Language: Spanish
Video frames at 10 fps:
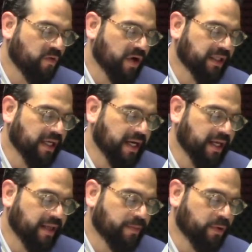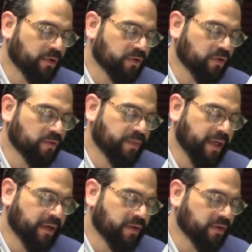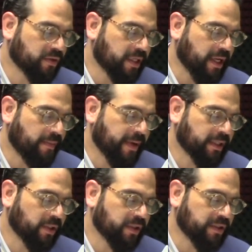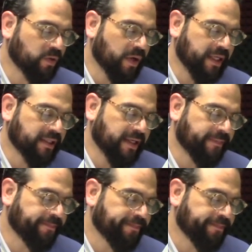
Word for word: fue atacada por sus perros en el patio de su casa.